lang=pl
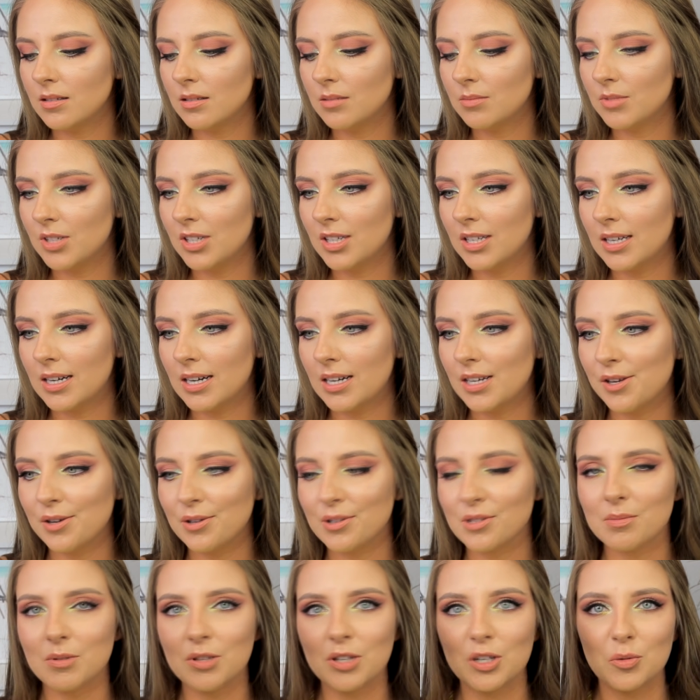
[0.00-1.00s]
ym, generalnie
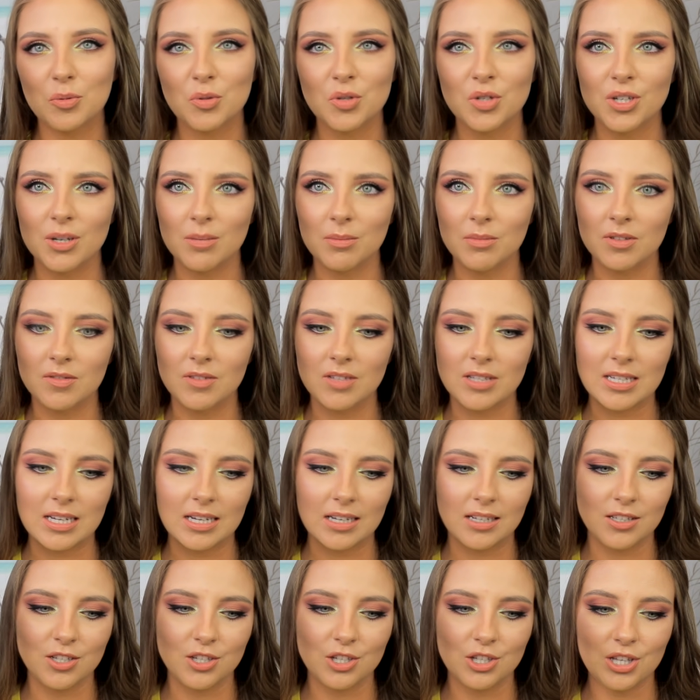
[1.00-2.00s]
kosmetyk przyjemny, więc
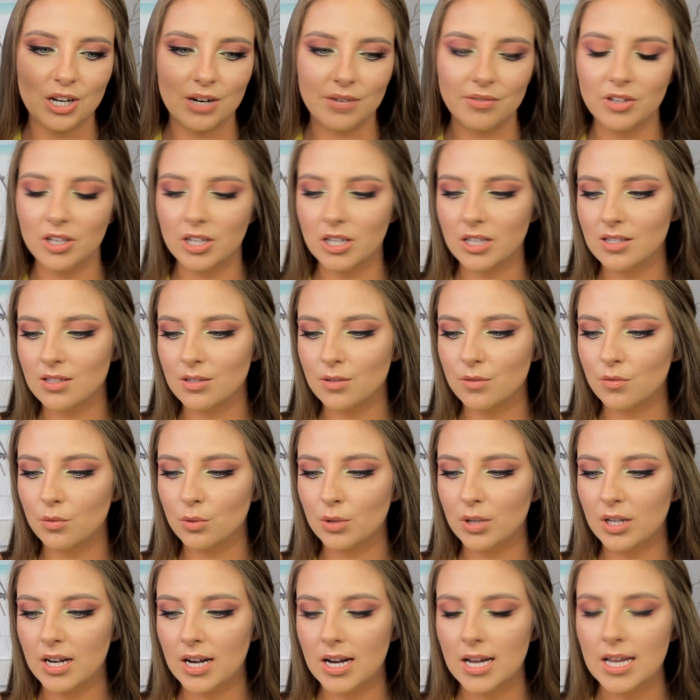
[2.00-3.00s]
jak gdzieś trafię znowu
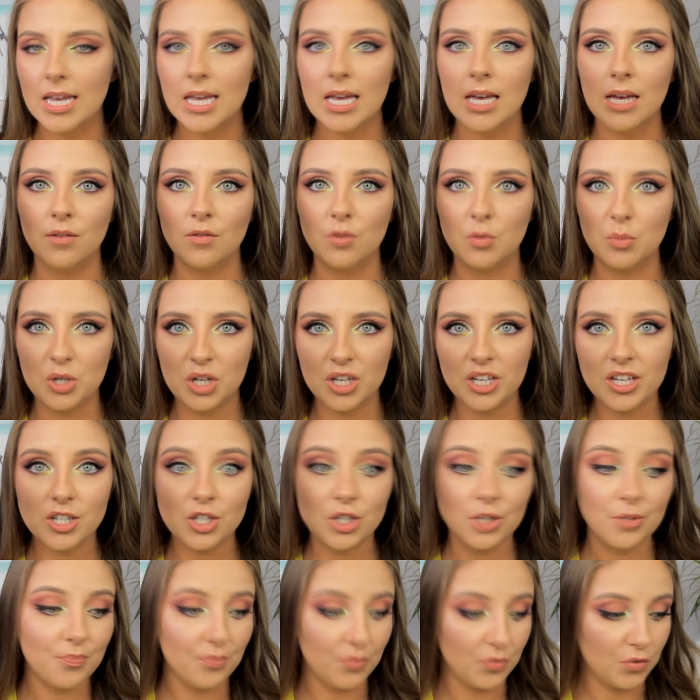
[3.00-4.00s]
na
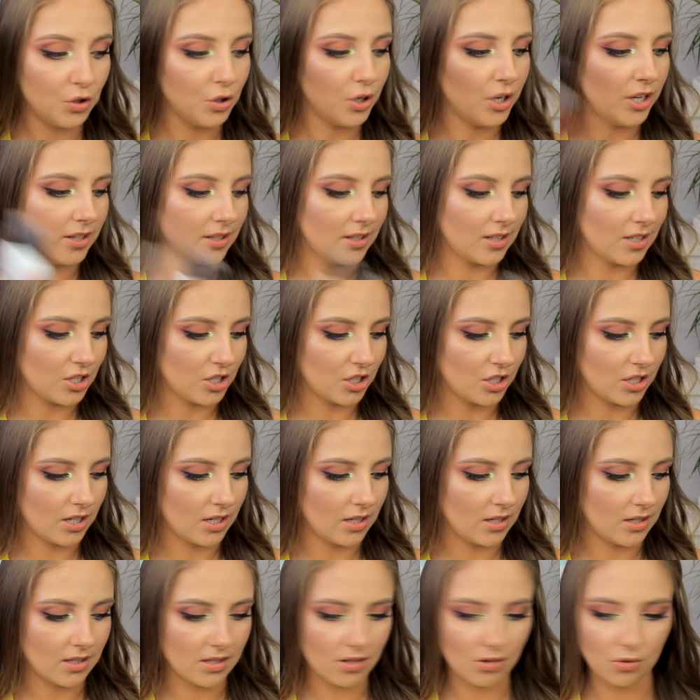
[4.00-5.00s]
wyprzedaży, to chętnie
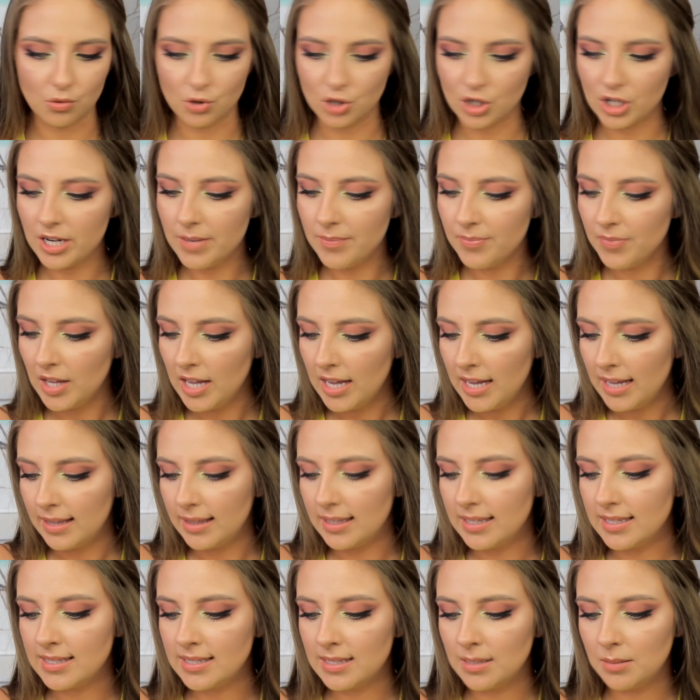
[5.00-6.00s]
się skuszę.
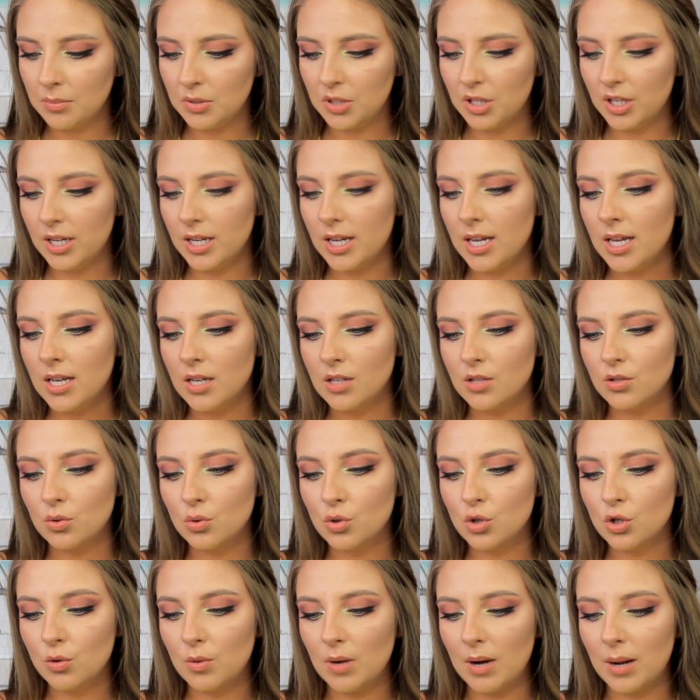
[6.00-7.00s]
Następnie
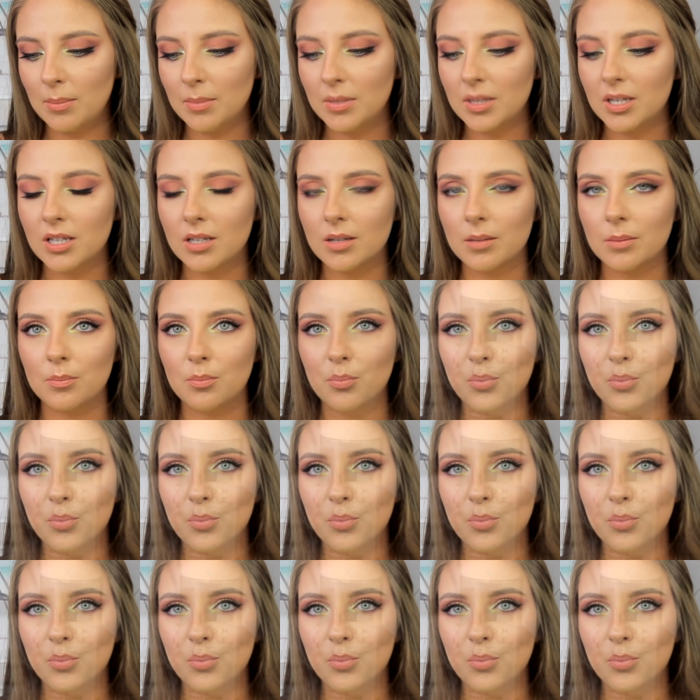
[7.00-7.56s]
zużyłam ym,